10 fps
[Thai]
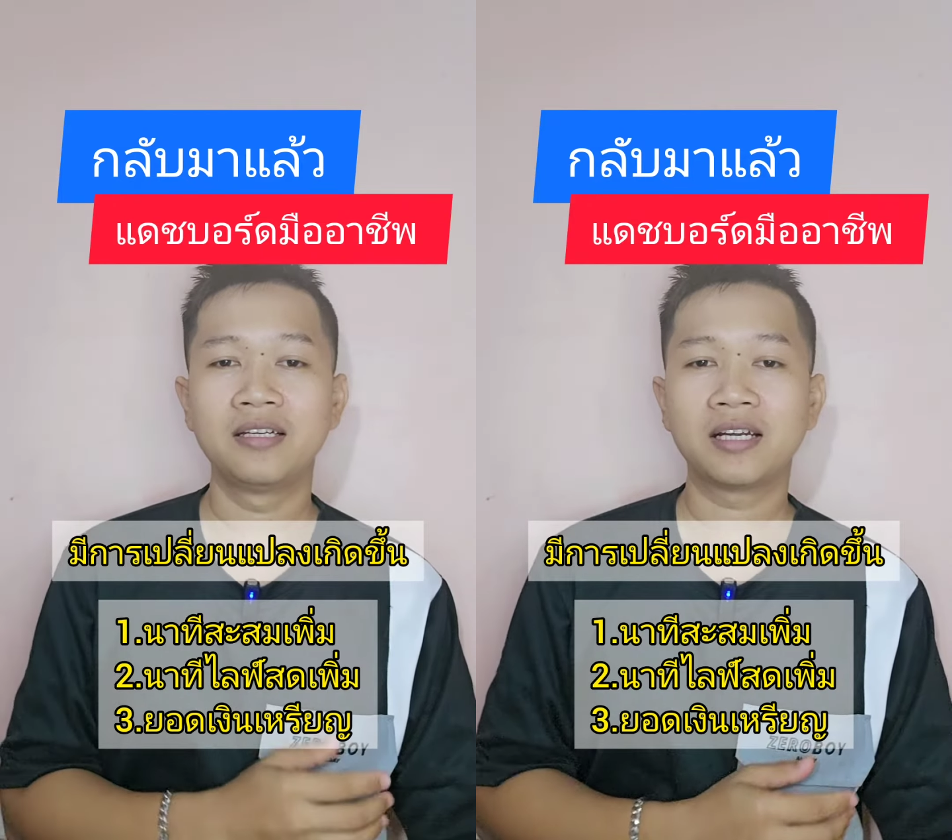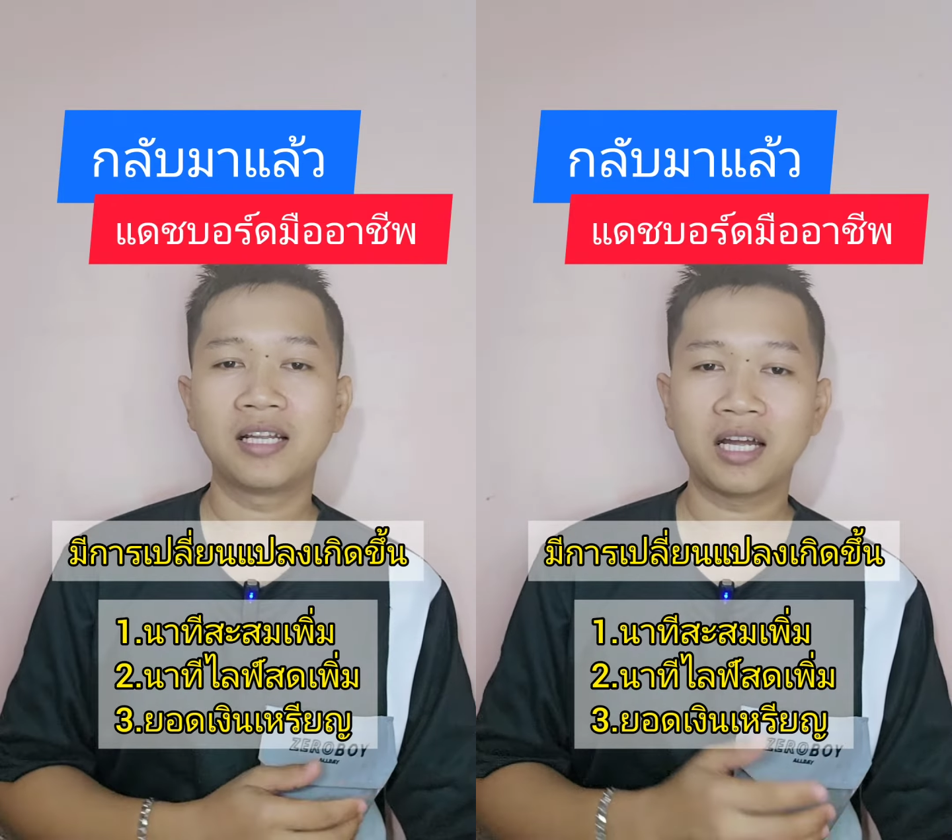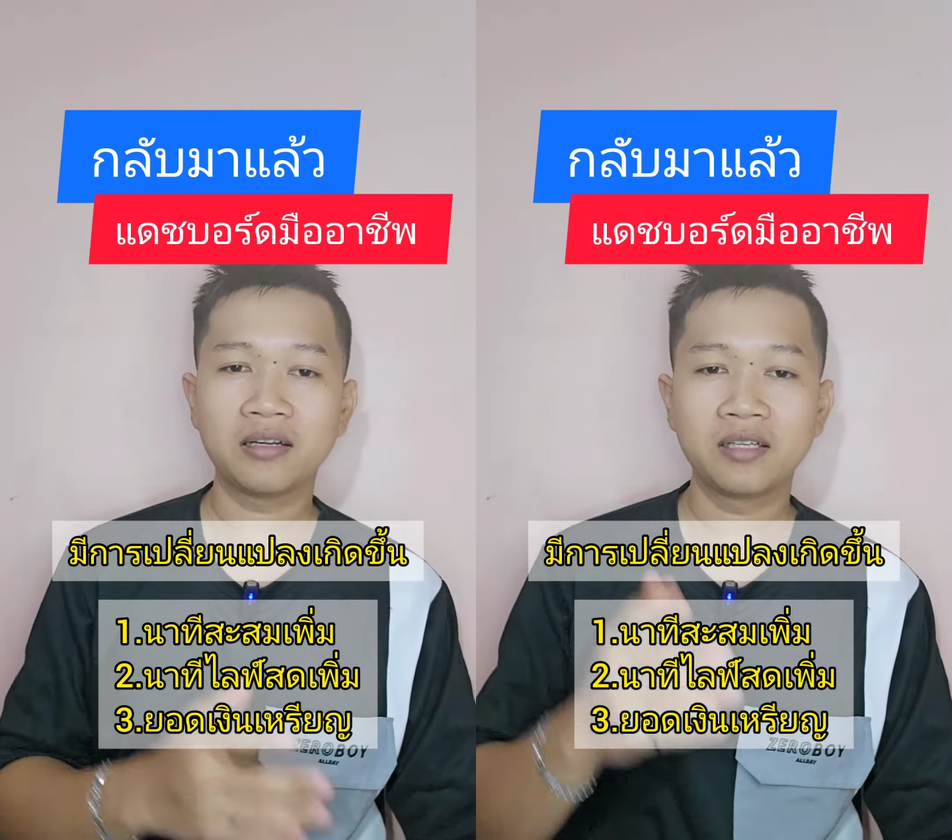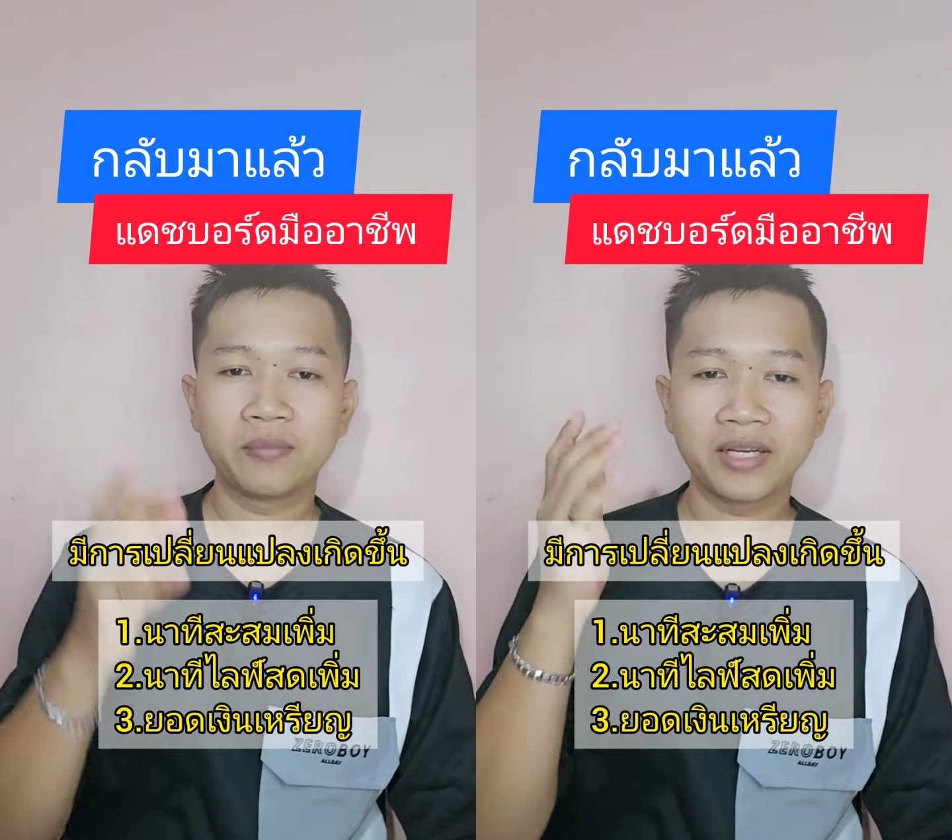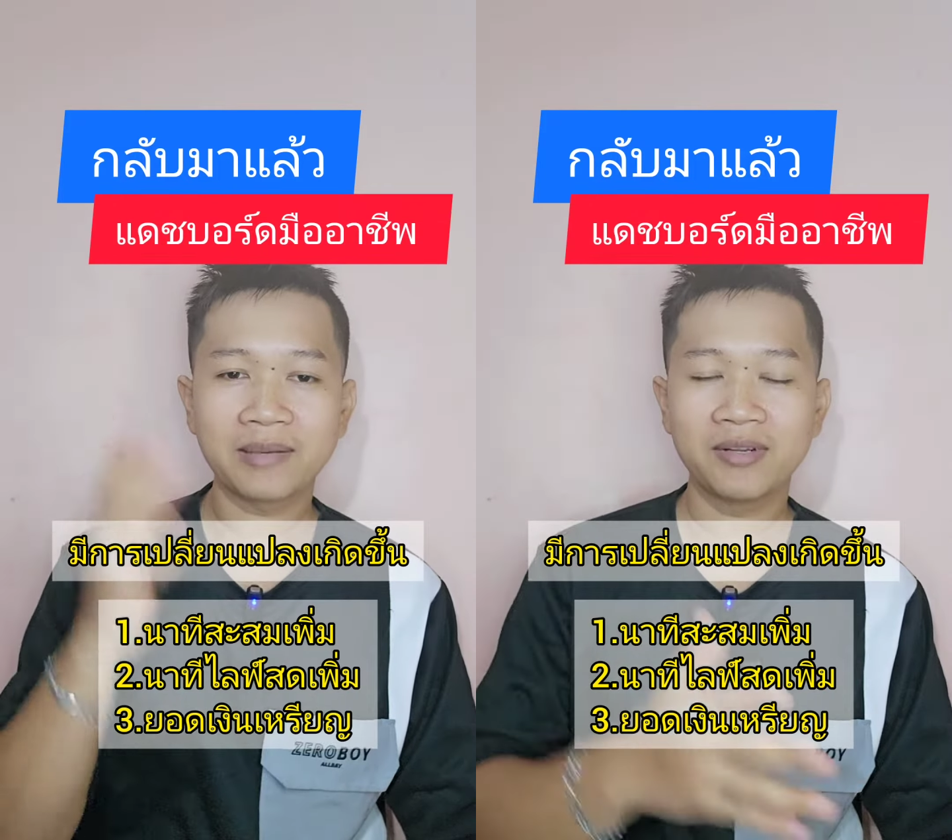ก็เลยอ่ะ
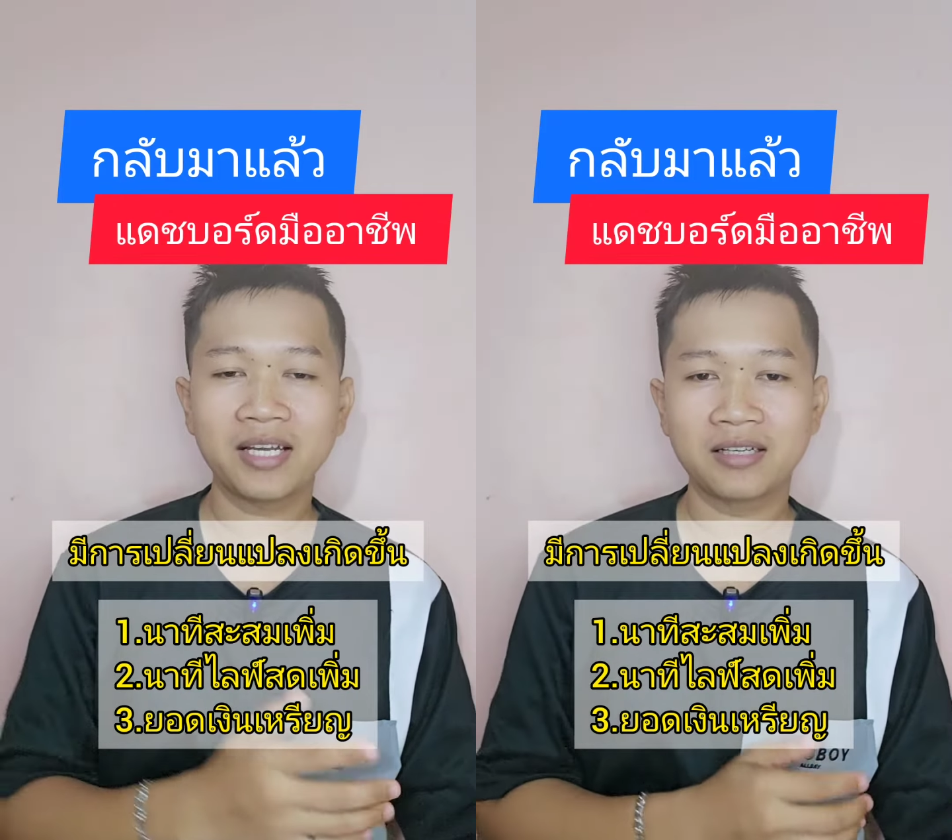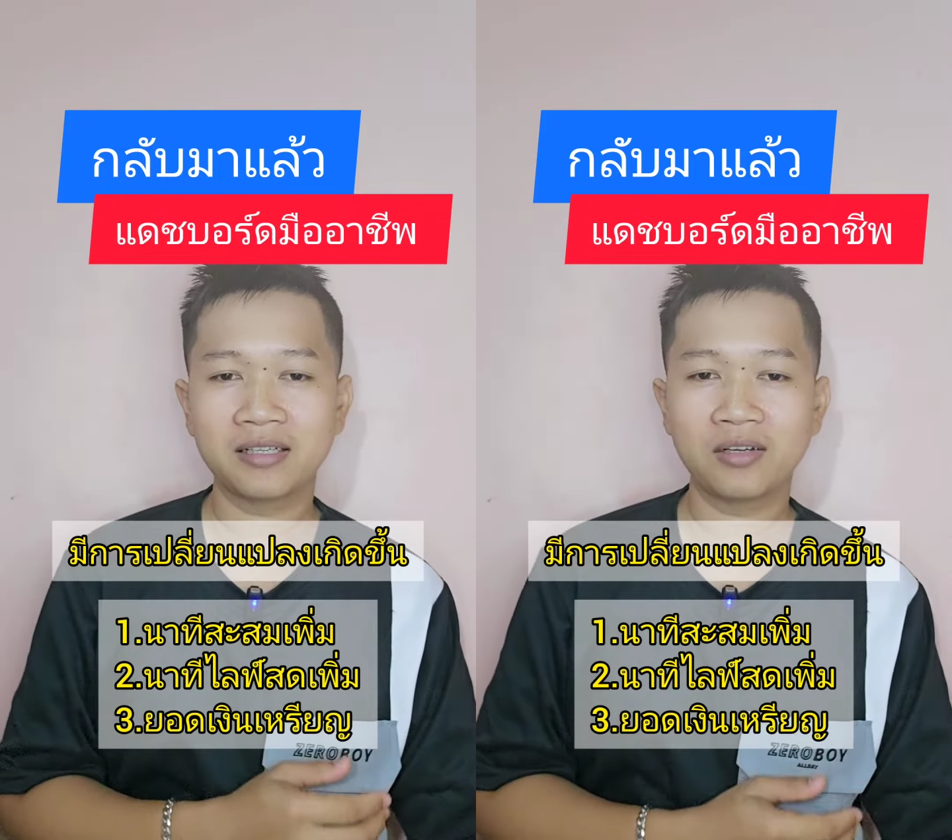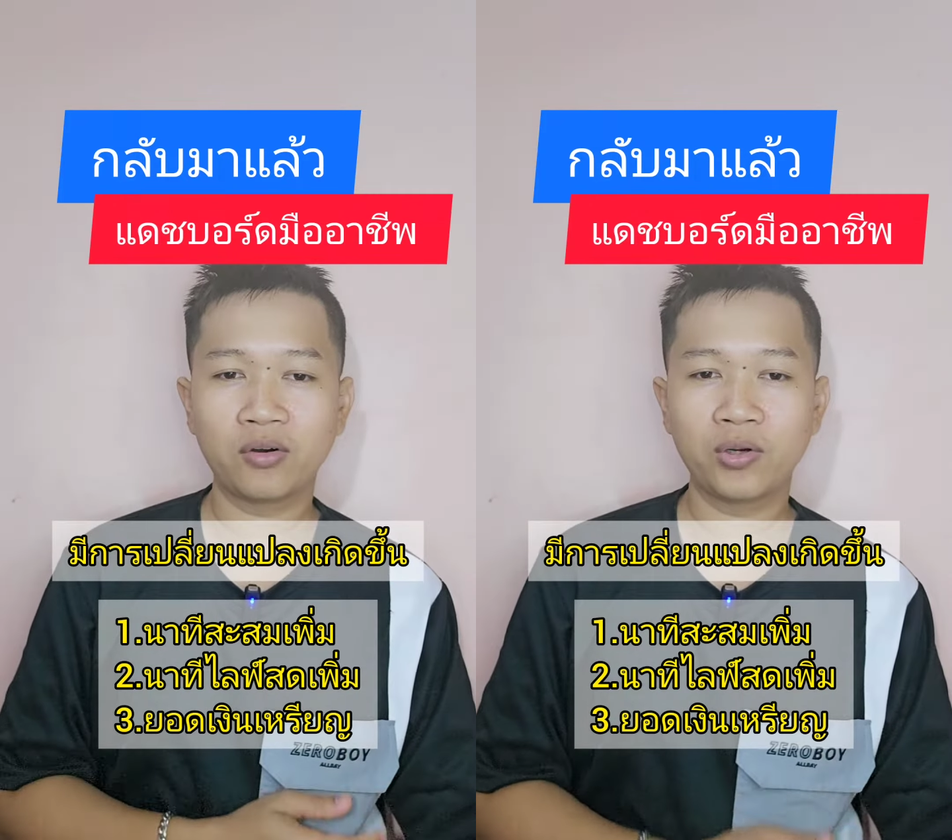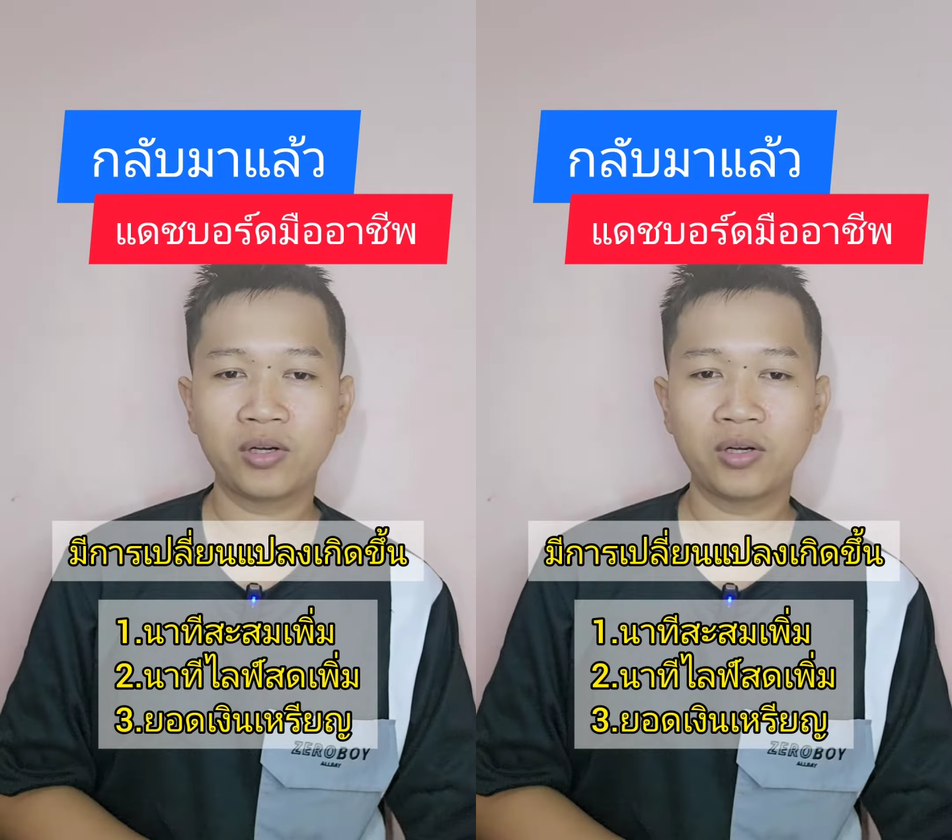ไปทำแล้วกันก็รอ